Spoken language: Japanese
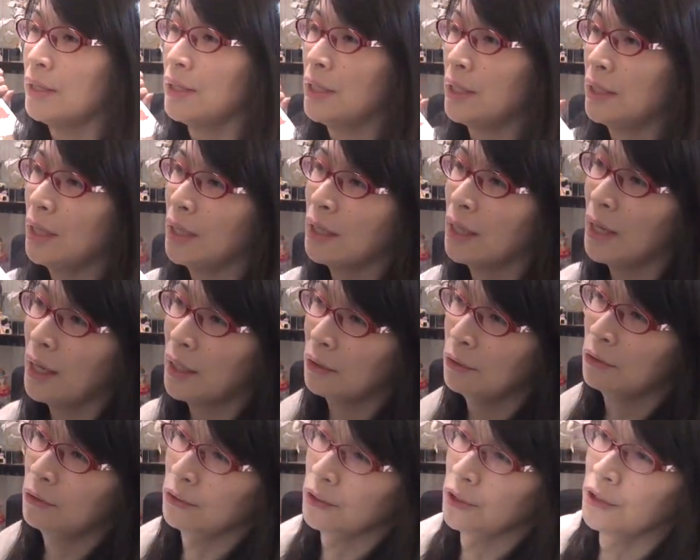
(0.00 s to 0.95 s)
人間
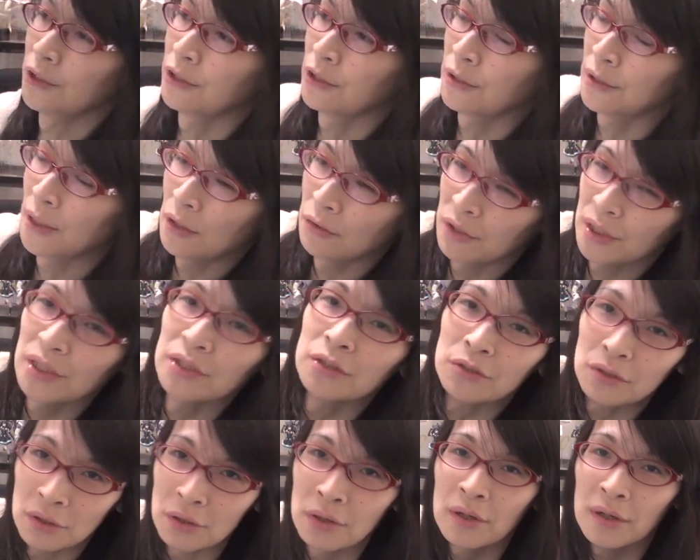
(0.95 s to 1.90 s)
側の入力が落ち
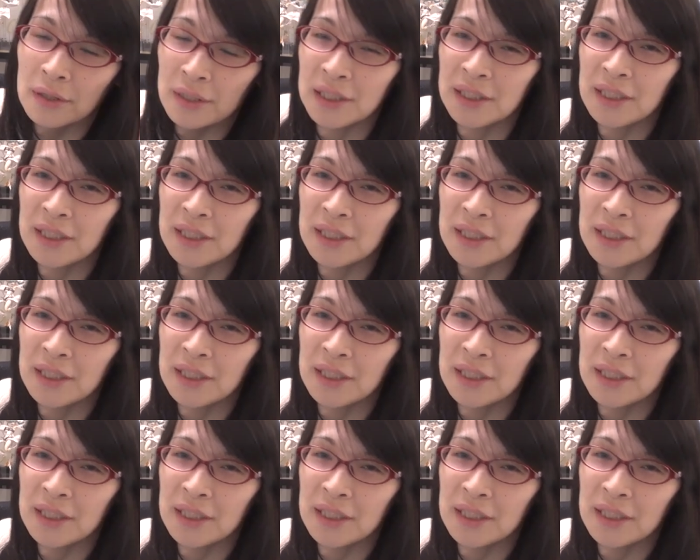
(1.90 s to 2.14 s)
ると